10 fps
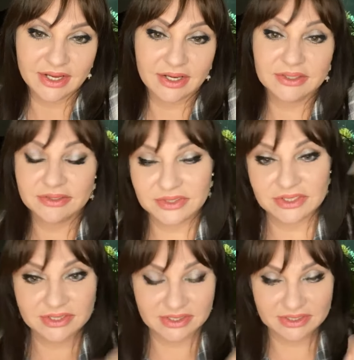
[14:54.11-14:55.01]
Они
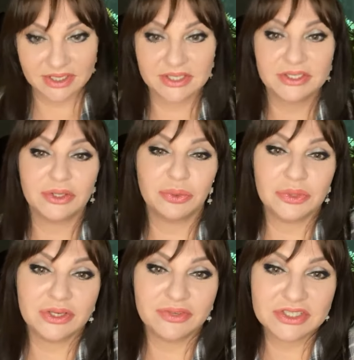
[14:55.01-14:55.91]
все сохранены у
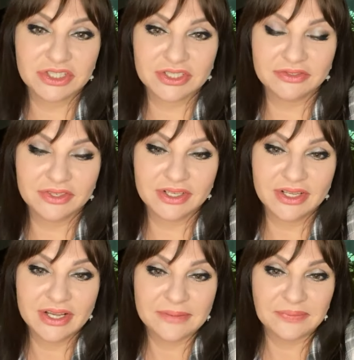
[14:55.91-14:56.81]
меня в IGTV.